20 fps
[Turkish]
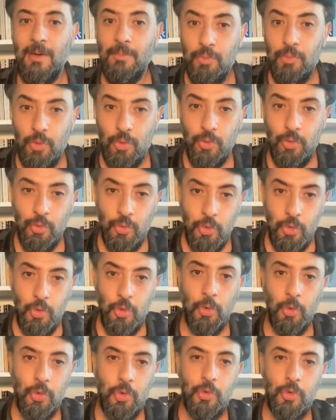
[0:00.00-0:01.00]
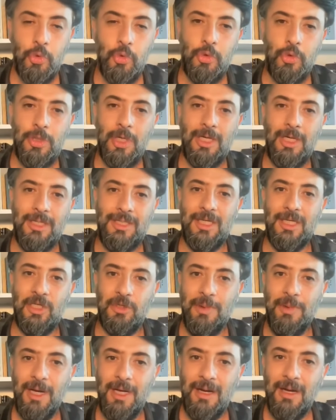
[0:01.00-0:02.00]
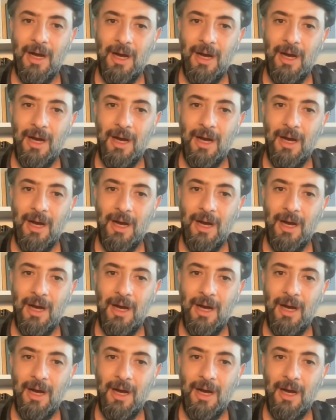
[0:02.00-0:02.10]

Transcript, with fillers: Bu yüzde otuzluk sağ seçmen